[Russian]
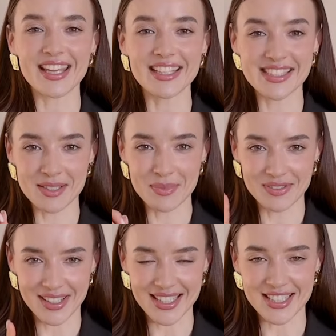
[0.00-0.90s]
И не
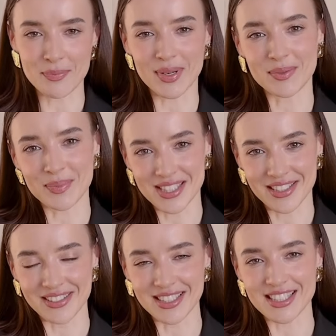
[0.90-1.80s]
забывайте,
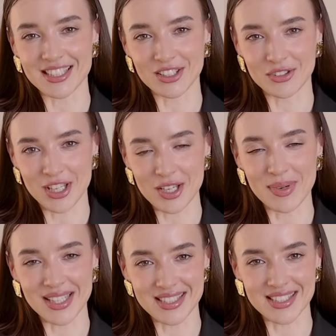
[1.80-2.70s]
подписывайтесь на другие
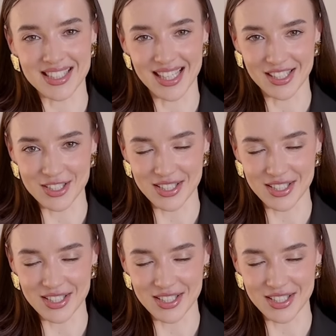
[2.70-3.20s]
мои социальные